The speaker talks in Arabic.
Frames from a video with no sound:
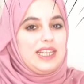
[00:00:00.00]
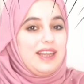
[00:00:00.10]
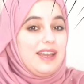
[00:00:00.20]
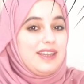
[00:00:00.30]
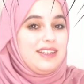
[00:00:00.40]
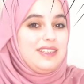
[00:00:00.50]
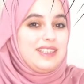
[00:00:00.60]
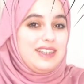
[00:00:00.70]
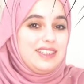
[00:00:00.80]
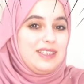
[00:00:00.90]
لكن
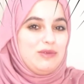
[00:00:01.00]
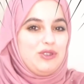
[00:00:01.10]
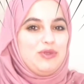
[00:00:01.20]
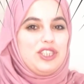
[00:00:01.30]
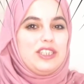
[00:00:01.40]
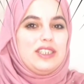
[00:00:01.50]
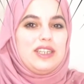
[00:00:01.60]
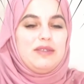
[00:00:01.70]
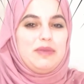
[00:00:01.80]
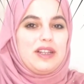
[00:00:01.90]
إذا لسه مش
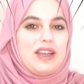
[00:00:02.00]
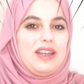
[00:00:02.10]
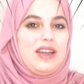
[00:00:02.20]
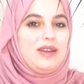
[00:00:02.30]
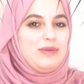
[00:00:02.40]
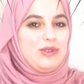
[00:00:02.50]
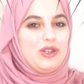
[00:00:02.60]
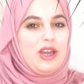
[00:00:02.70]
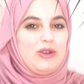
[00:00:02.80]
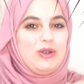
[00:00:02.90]
مشتركين بالقناة
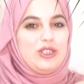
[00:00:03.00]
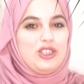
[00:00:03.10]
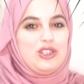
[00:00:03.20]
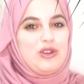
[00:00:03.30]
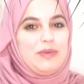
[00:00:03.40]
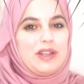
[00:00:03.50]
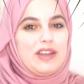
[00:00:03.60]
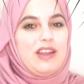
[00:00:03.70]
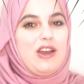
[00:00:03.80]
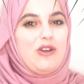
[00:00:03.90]
بسرعة روحوا اشتركوا
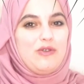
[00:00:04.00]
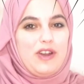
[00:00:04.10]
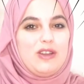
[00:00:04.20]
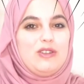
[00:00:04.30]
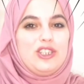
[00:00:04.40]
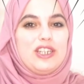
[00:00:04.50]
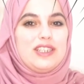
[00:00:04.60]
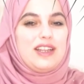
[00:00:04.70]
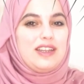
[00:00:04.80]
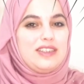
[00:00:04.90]
بالقناة وفعلوا
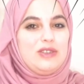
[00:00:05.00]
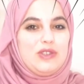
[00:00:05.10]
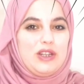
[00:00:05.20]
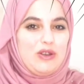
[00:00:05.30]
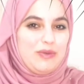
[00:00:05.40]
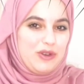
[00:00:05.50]
الجرس لحتى يوصلكم